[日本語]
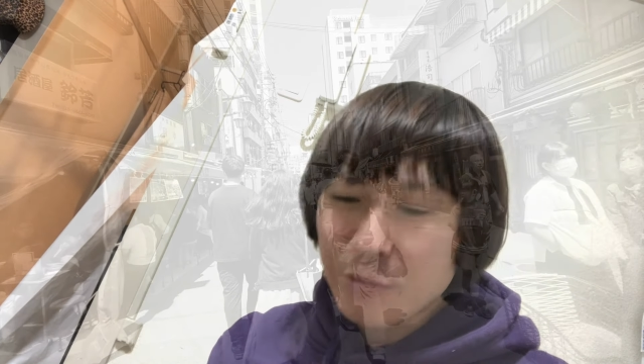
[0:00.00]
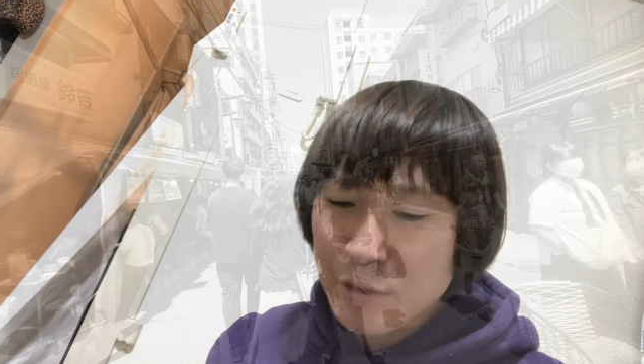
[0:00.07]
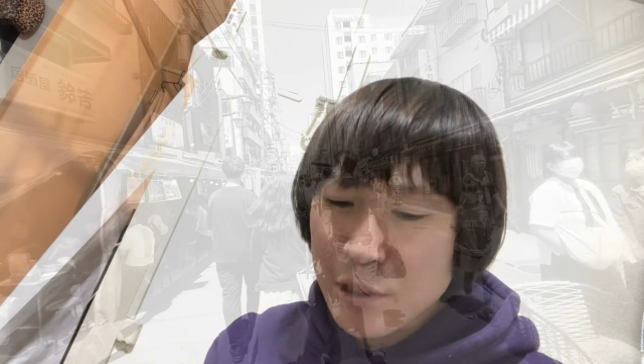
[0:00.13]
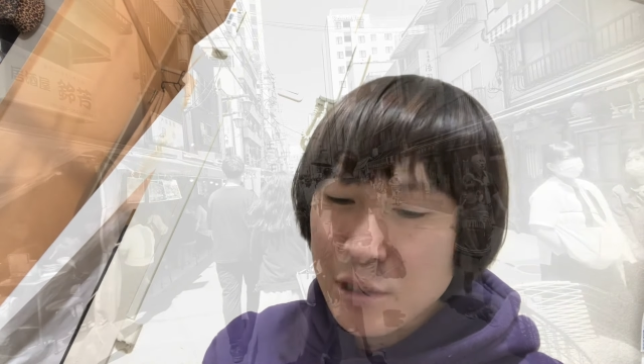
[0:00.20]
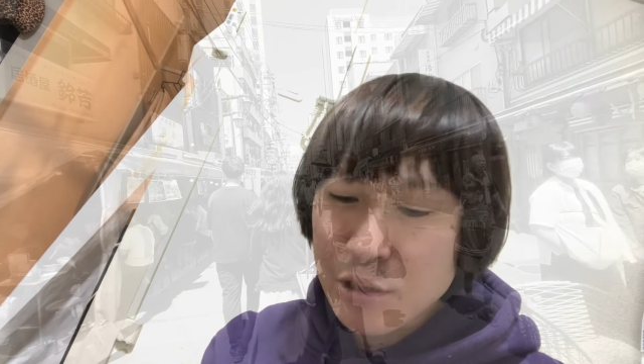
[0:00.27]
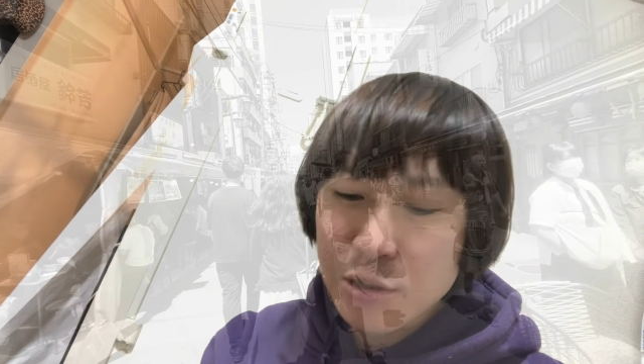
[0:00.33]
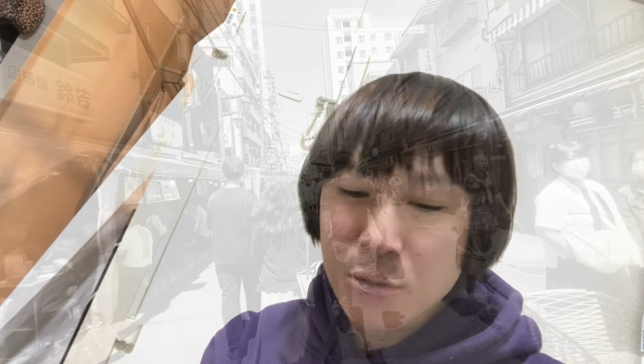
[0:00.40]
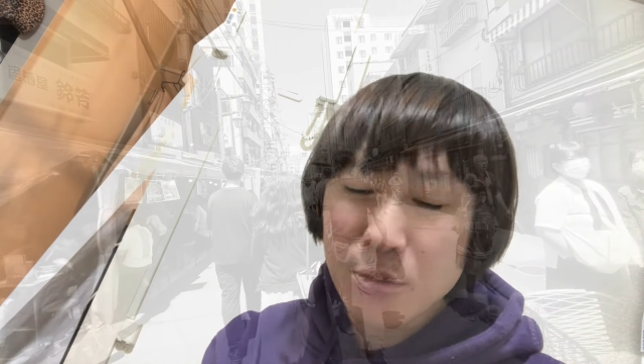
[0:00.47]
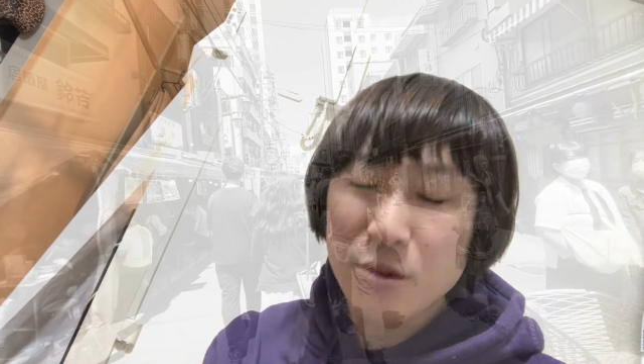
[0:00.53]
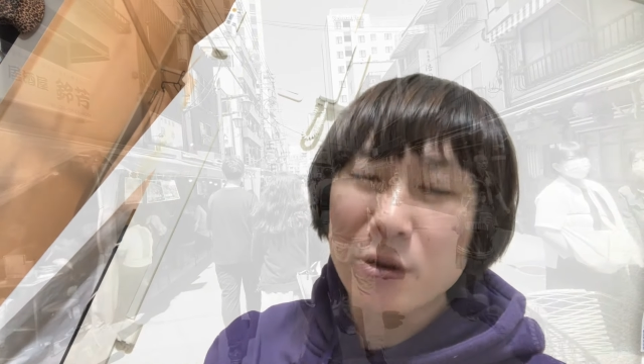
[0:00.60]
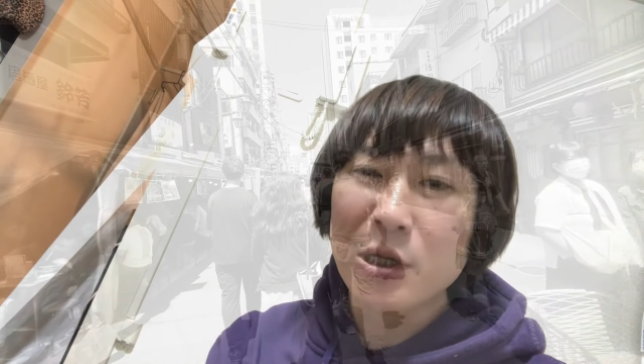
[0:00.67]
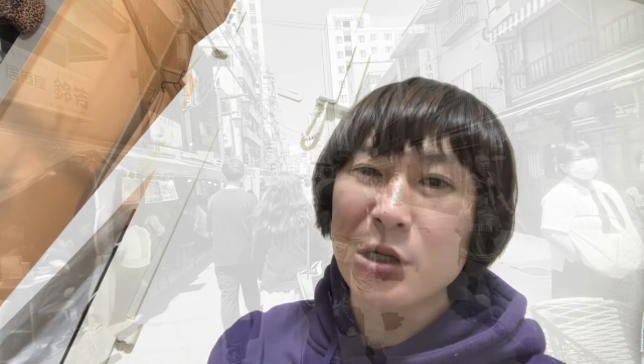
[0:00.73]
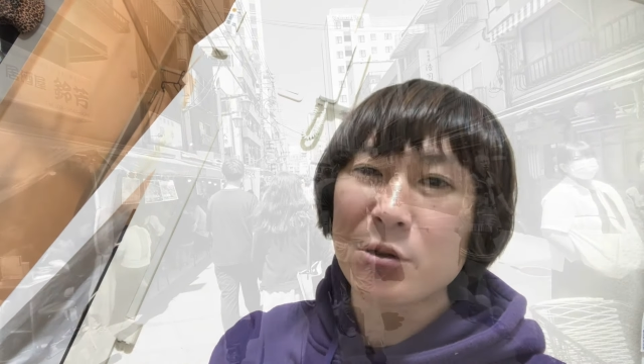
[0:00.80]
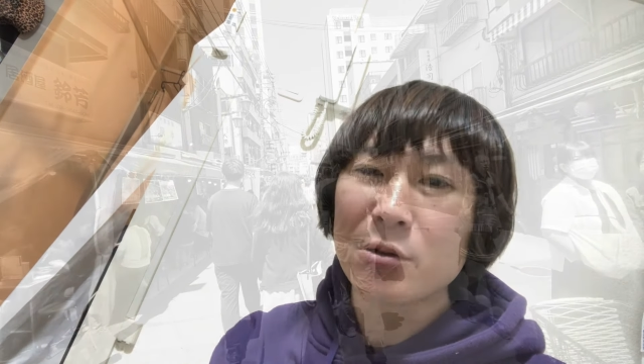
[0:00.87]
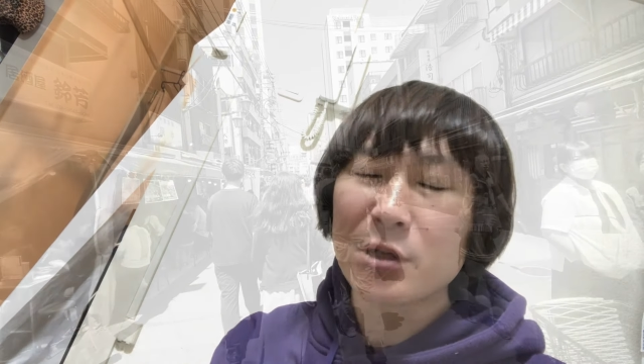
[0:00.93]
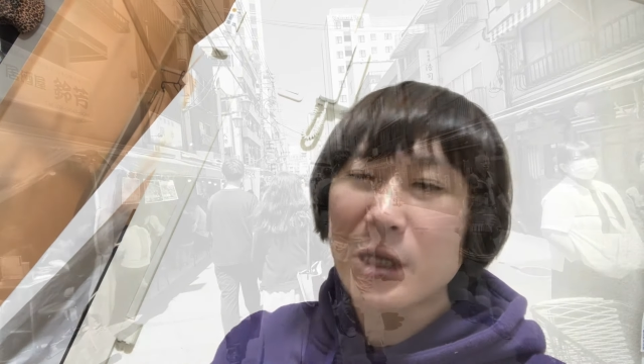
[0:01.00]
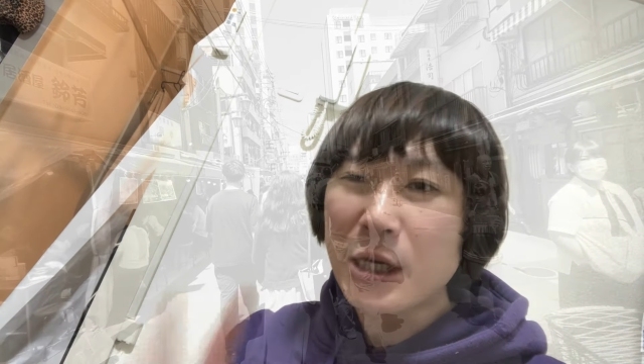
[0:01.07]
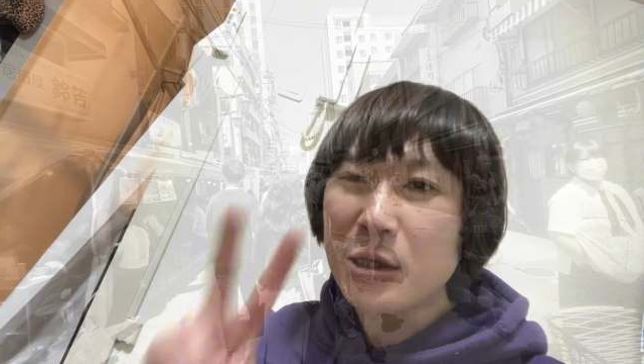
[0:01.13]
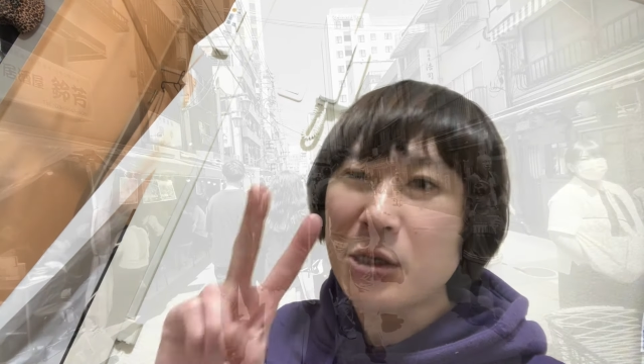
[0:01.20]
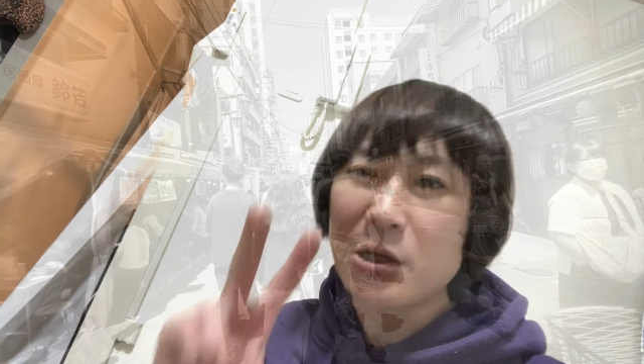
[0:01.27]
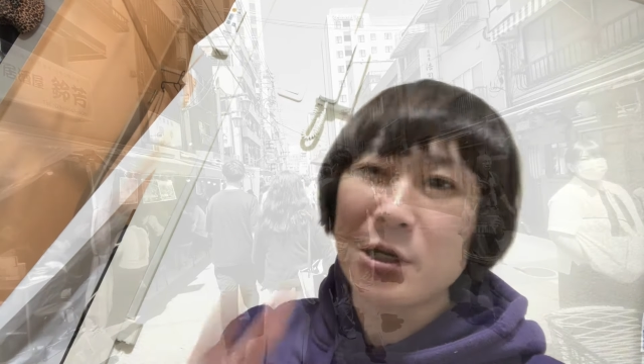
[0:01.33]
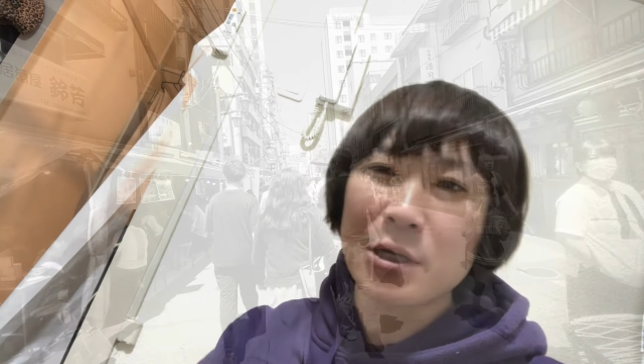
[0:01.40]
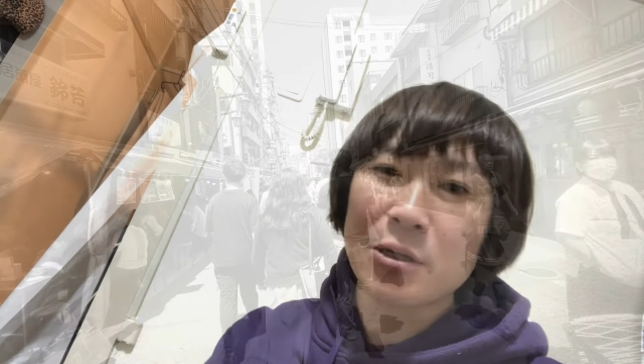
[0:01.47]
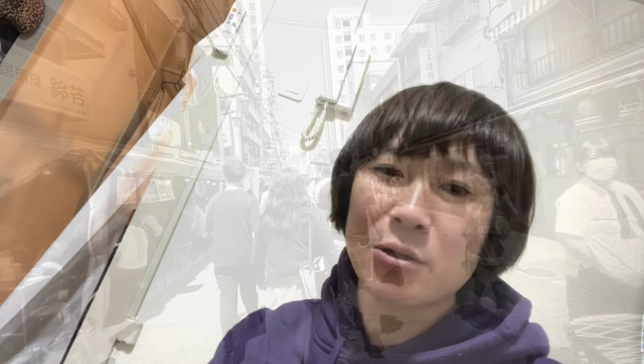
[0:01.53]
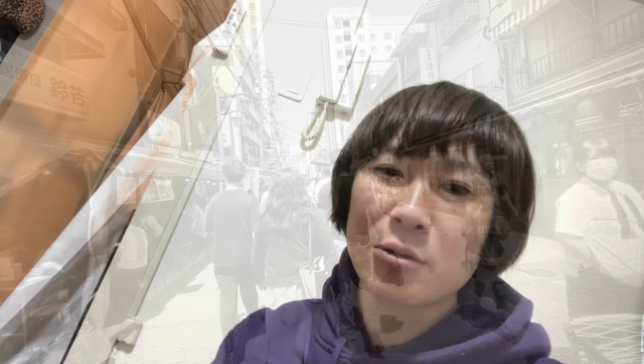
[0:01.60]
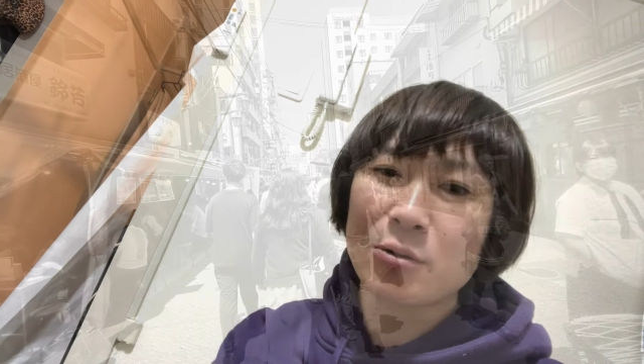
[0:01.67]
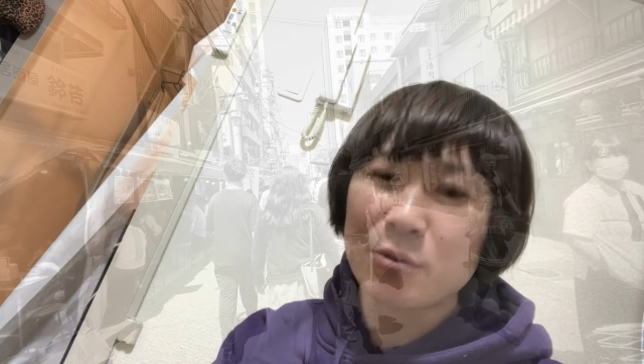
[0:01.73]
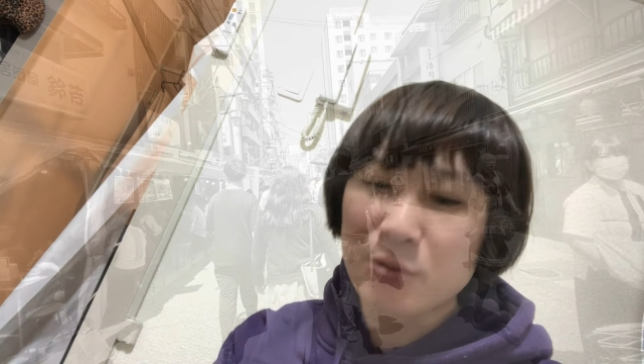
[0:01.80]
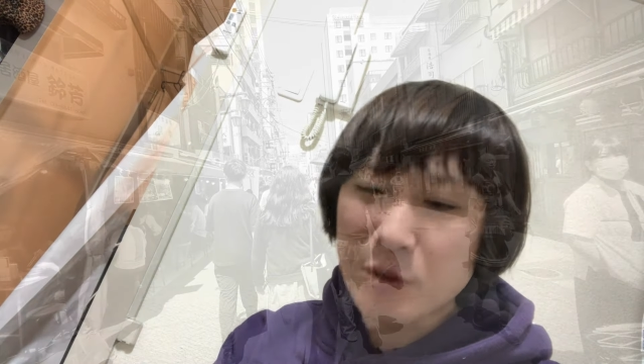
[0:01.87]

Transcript: 本日動画の第2弾というこ